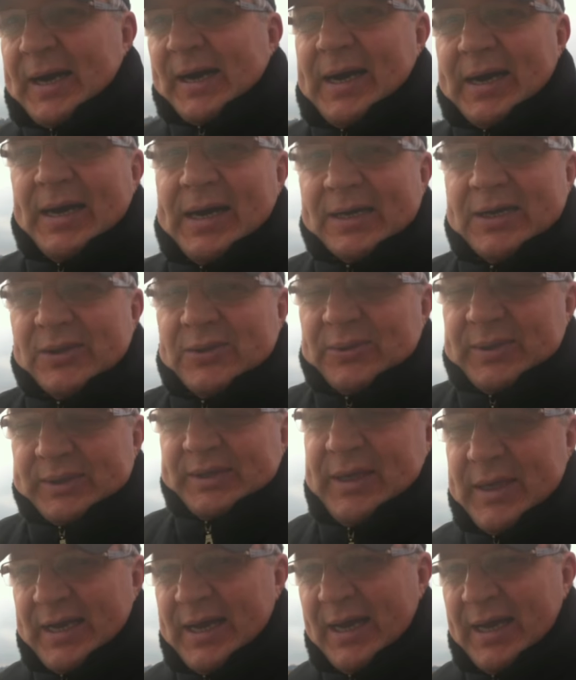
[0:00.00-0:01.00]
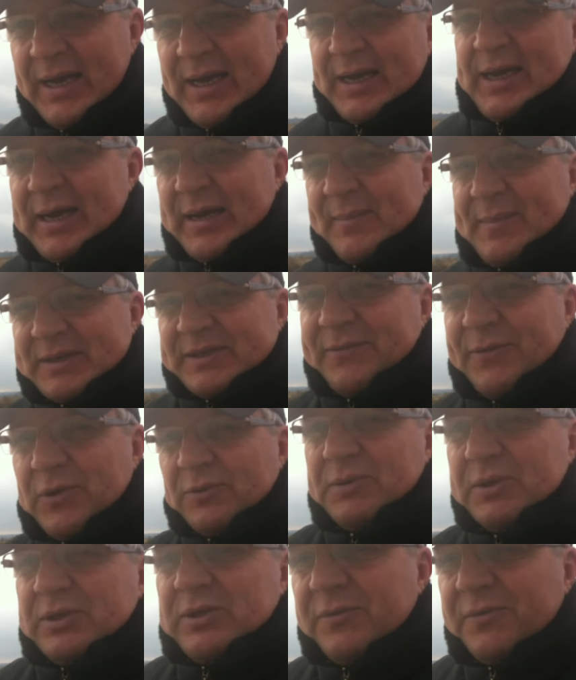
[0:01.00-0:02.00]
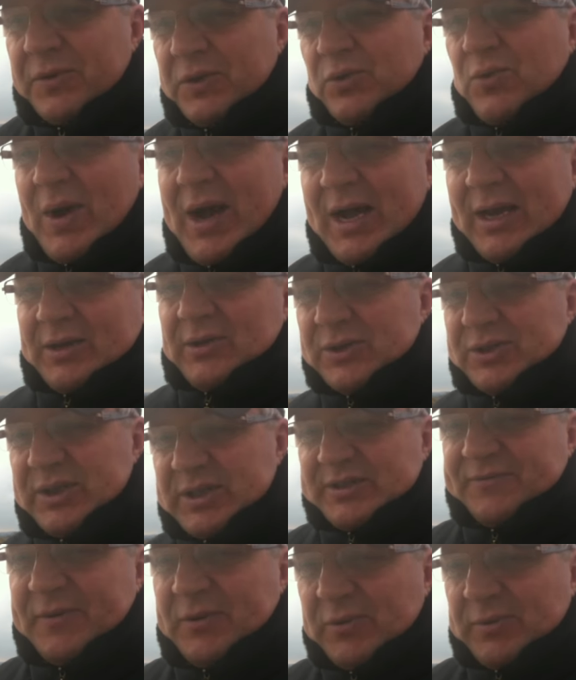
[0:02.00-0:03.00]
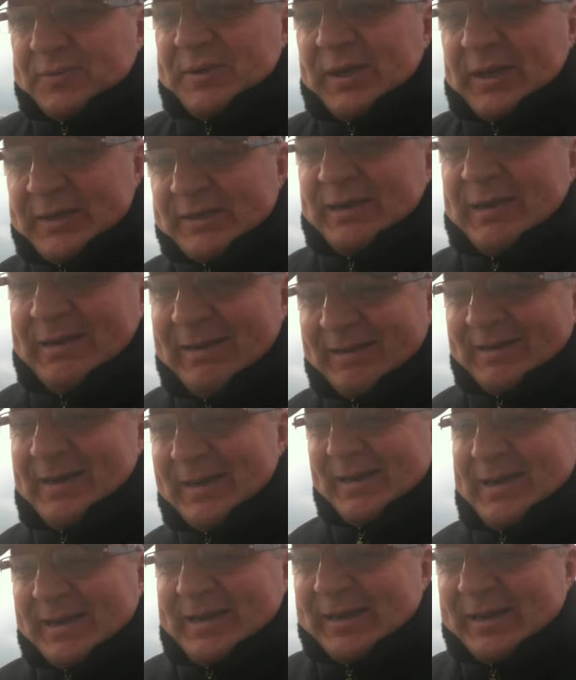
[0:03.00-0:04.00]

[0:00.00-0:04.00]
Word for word: a, który ma swoją indywidualność niezwykłą i tak dalej.